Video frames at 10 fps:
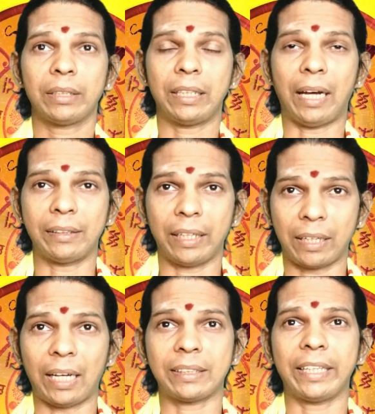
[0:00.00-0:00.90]
சில அந்த
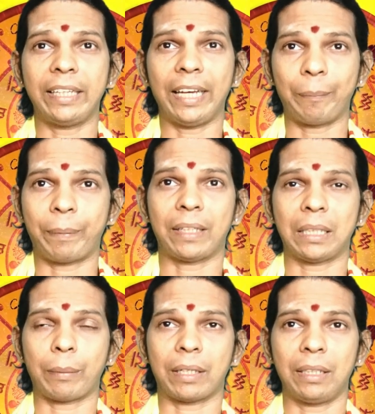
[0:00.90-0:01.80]
ராசியிலே
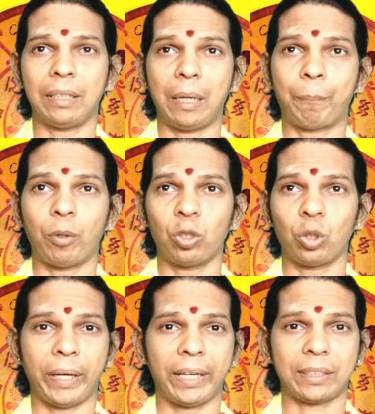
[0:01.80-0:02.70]
பிறந்தவர்கள்
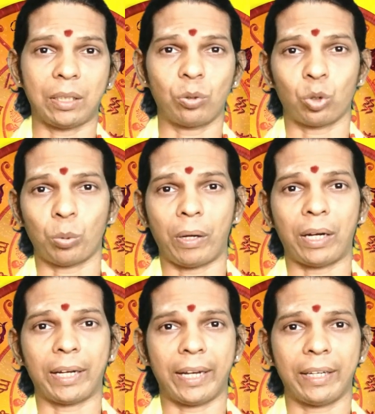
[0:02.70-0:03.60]
எப்பொழுதுமே
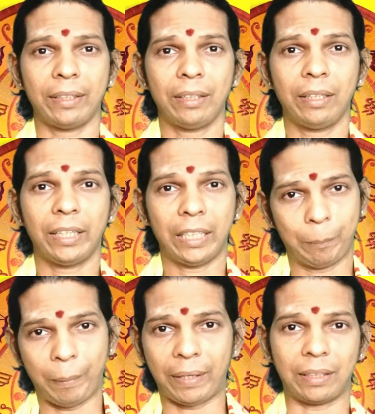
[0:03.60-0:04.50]
சந்தோஷமாக
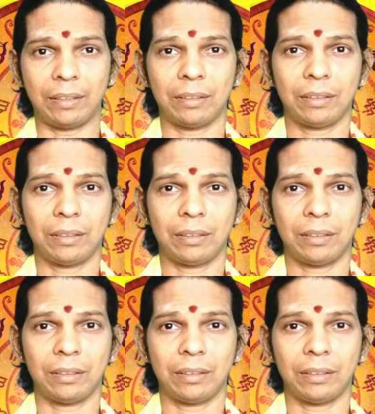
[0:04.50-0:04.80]
இருப்பார்கள்